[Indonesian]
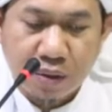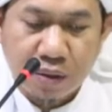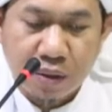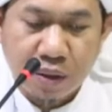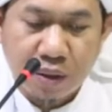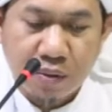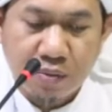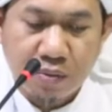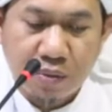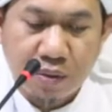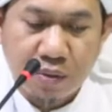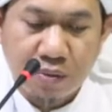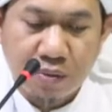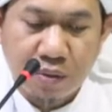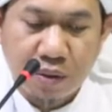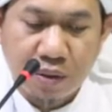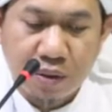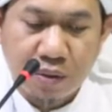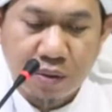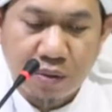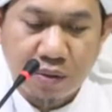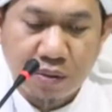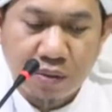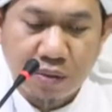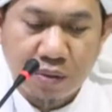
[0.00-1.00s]
Amma
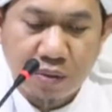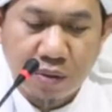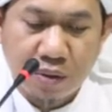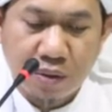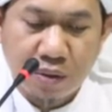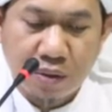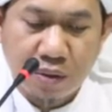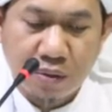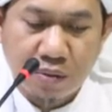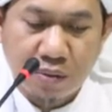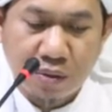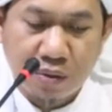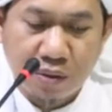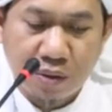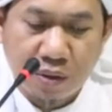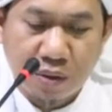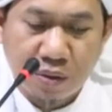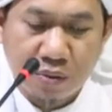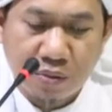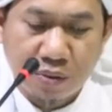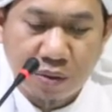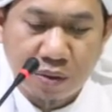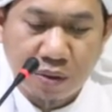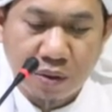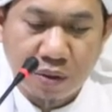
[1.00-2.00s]
ba'du qala
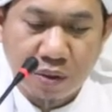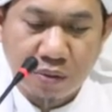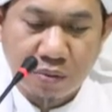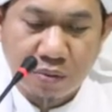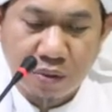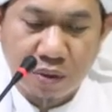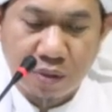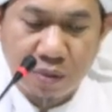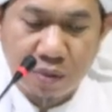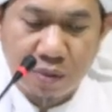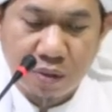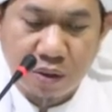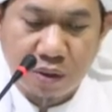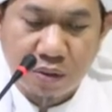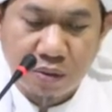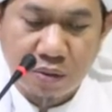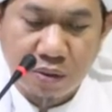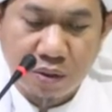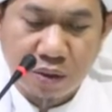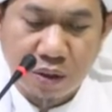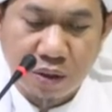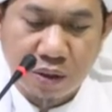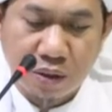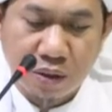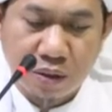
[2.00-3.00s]
musannif rahimahullahu
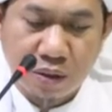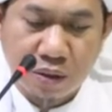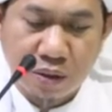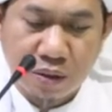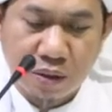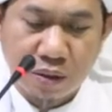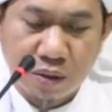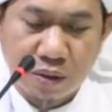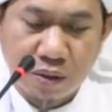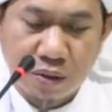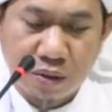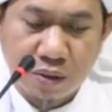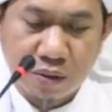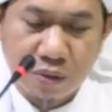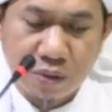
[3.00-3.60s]
taala